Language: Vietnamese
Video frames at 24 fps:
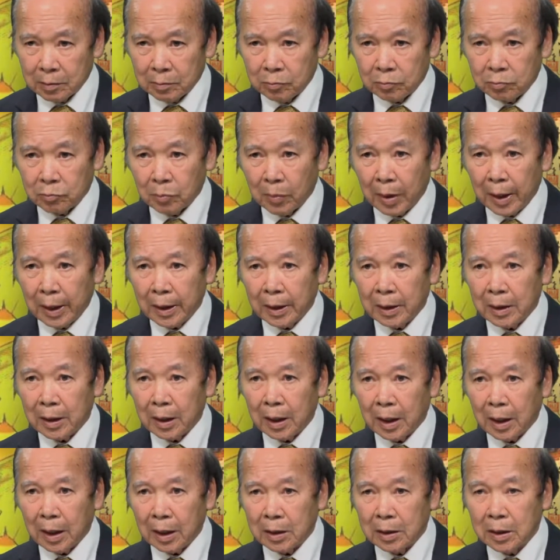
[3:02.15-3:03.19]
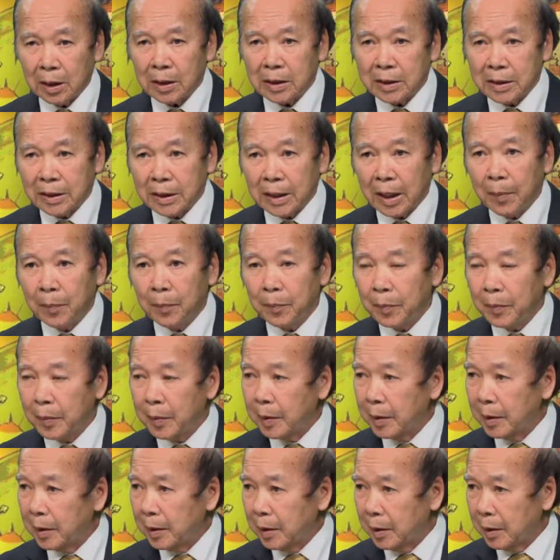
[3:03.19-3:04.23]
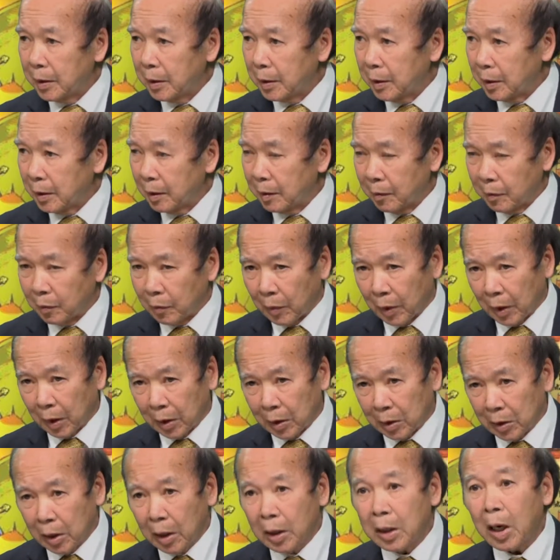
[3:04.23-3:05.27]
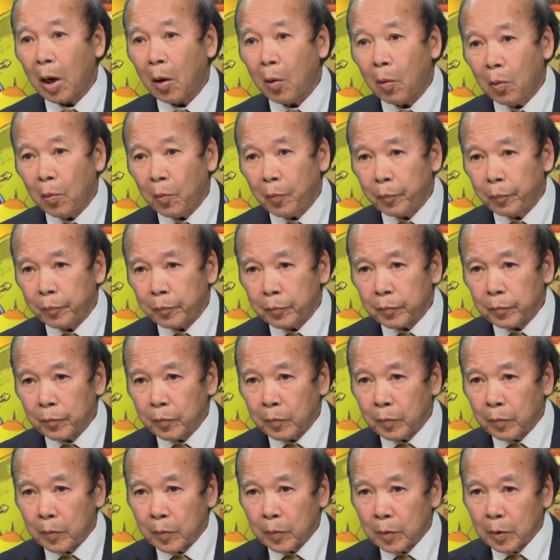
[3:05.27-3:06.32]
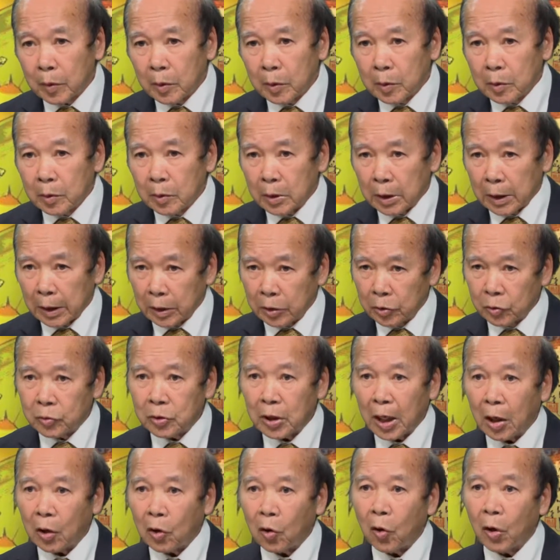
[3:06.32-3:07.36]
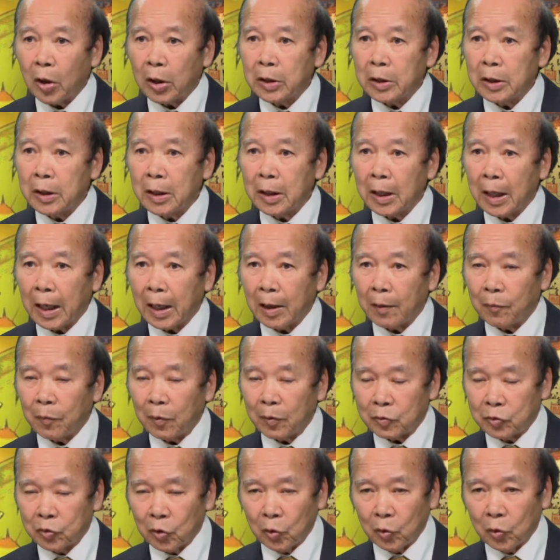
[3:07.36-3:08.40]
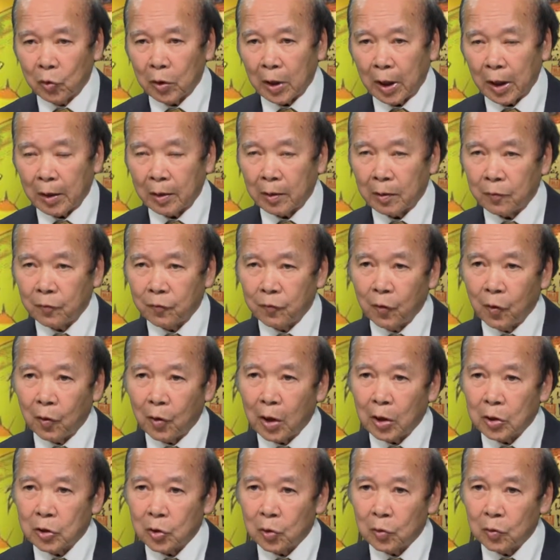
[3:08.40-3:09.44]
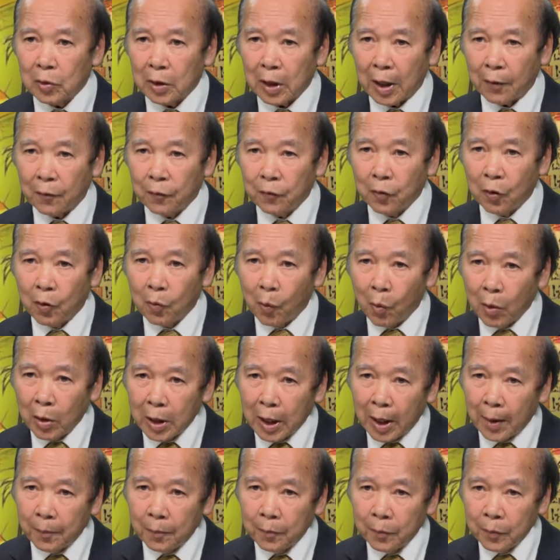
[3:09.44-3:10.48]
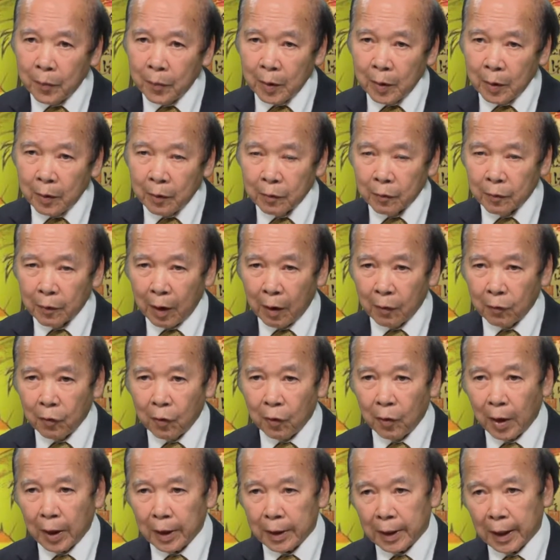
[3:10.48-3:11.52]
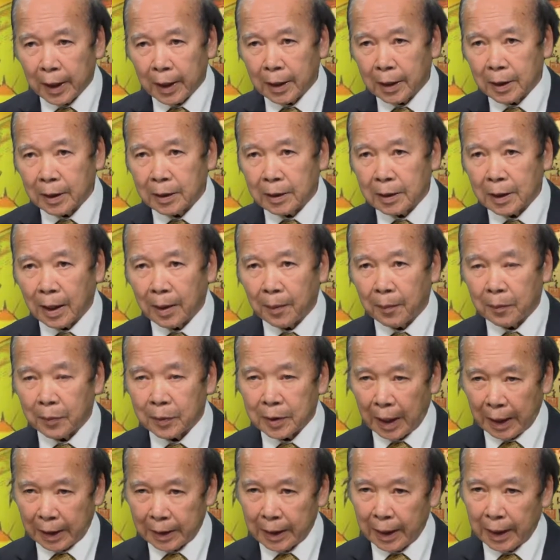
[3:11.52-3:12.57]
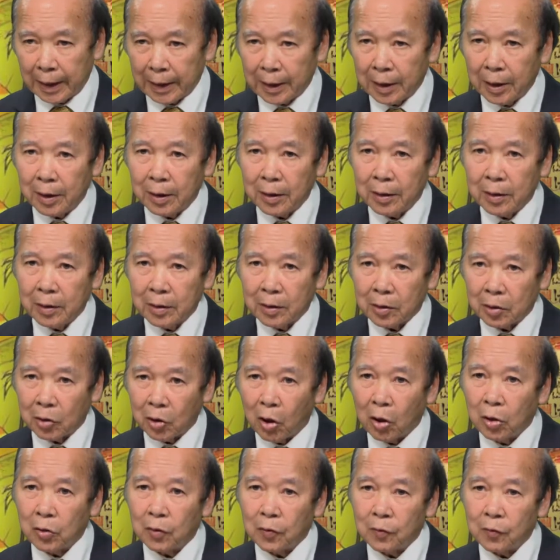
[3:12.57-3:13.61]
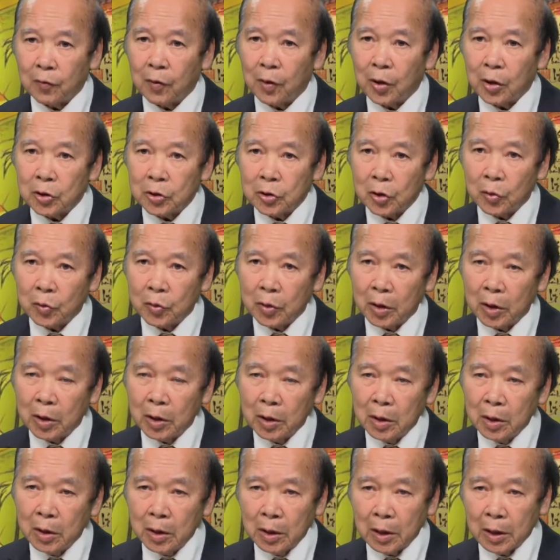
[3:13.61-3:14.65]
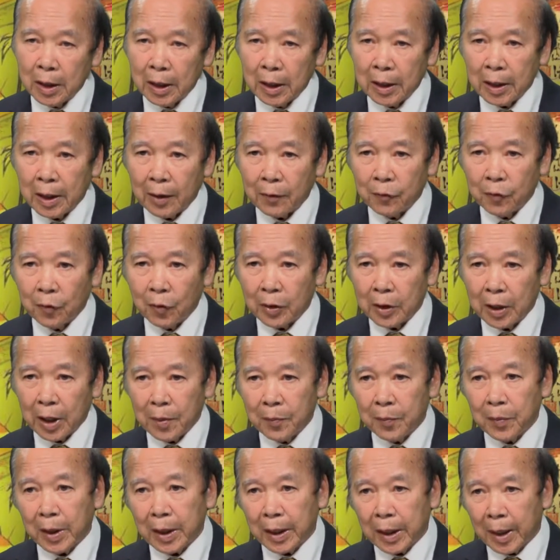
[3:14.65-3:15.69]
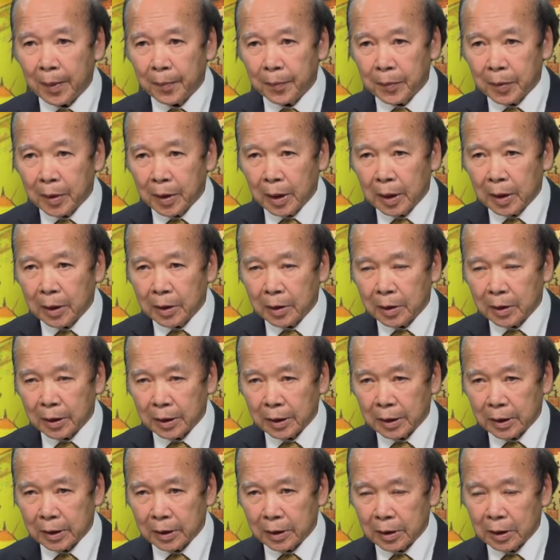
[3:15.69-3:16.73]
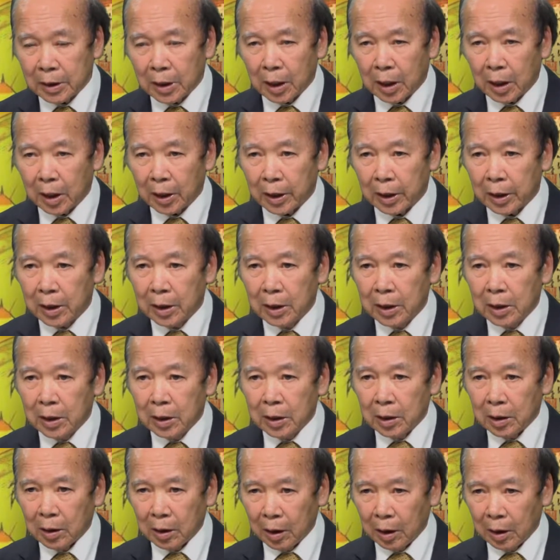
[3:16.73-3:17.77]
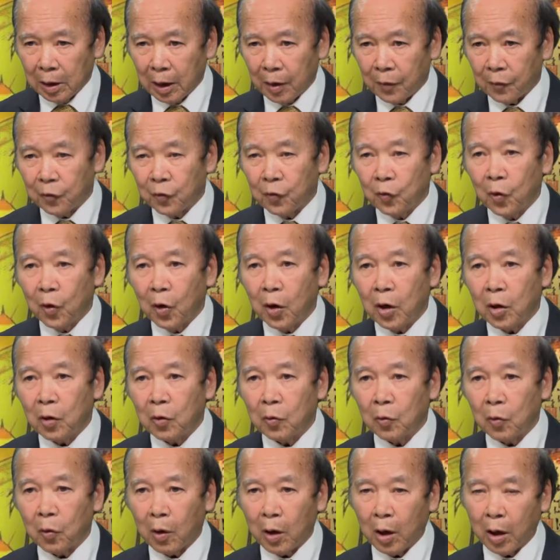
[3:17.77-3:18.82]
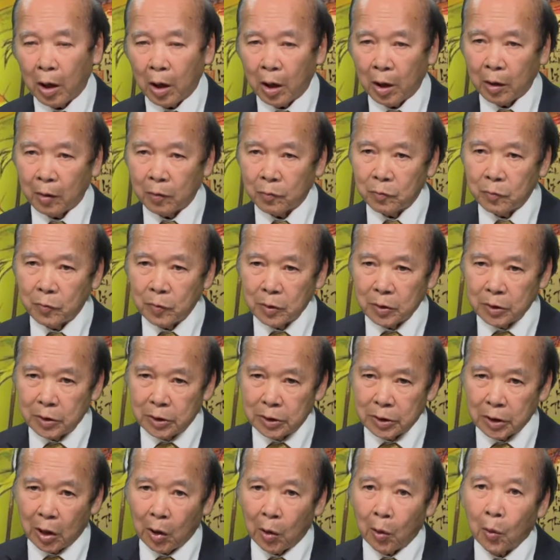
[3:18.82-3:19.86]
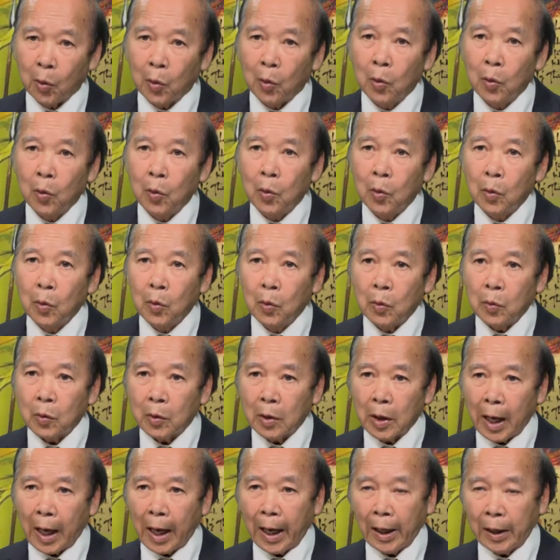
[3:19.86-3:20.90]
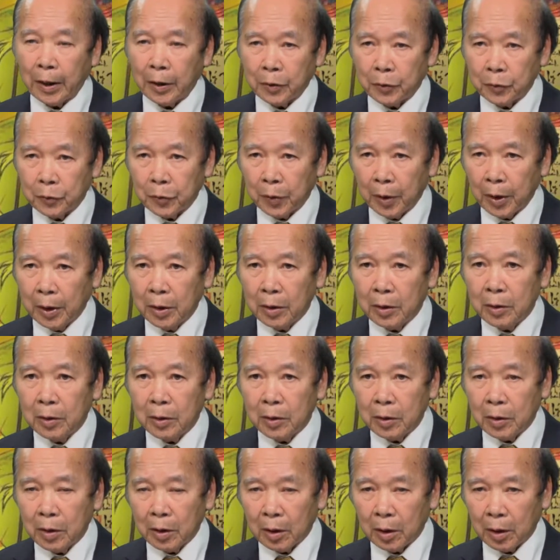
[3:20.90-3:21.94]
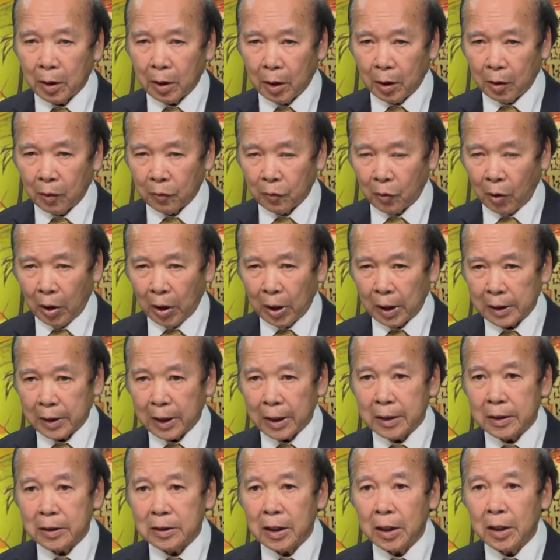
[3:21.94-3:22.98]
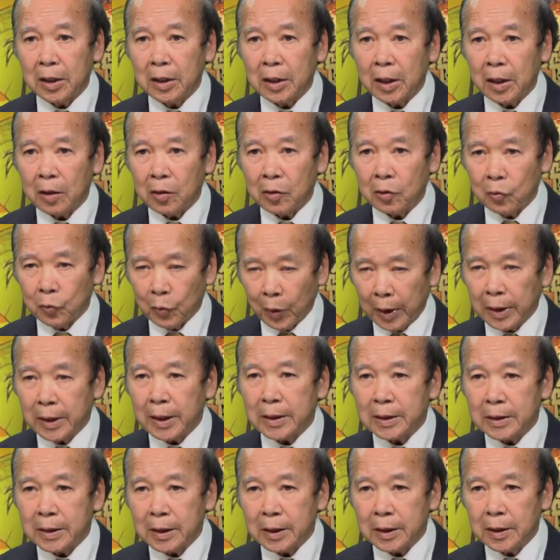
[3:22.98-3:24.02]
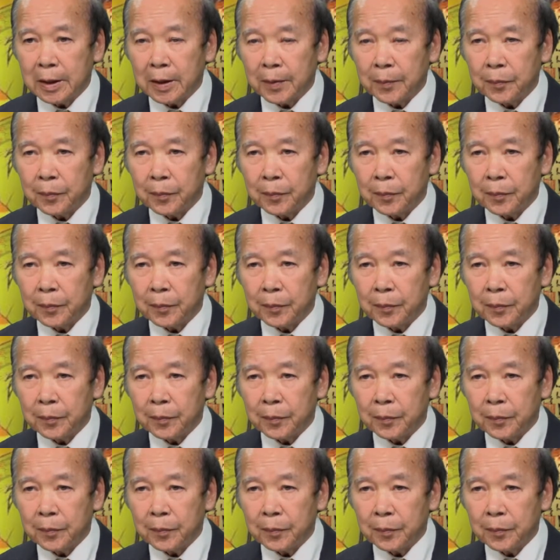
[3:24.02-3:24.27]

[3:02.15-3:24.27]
bên ờ, nước xiêm mà nương náu thì chúng ta coi như là mặc dù rằng vua quang trung làm vua 4 năm và vua còn thịnh làm cảnh thịnh đó con của vua quang trung đó lên làm vua thêm 10 năm nữa thì cái đời à, làm vua của triều đại nguyễn à, gọi là tây sơn đó, nguyễn tây sơn đó,